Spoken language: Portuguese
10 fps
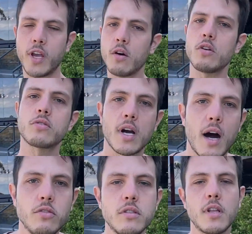que é o nosso
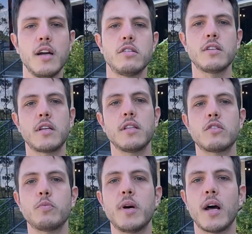carro de testes aqui da
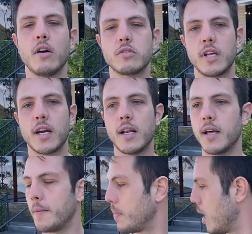Super Audio, né
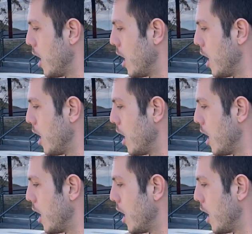galera?